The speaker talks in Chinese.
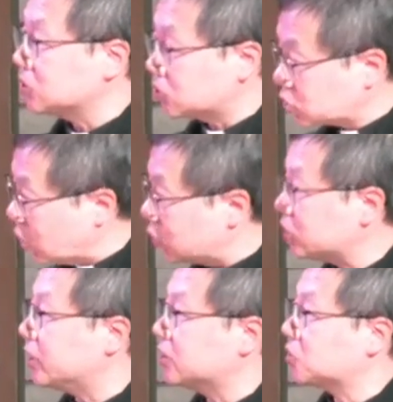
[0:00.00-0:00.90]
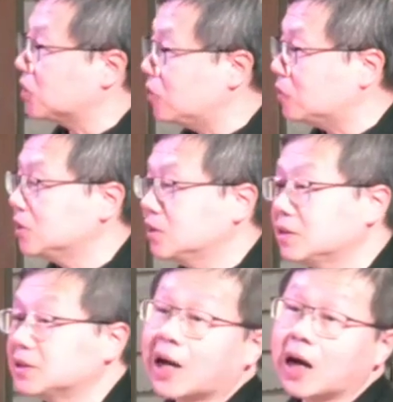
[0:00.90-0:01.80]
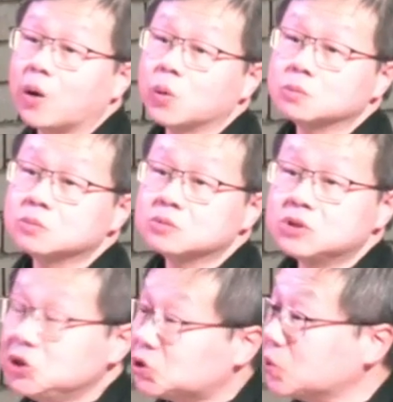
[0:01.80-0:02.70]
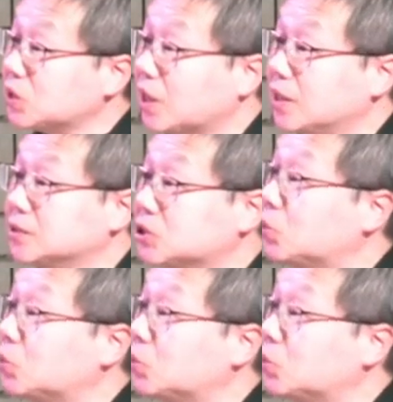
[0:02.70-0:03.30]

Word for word: 同等的时候，那。弟兄的就会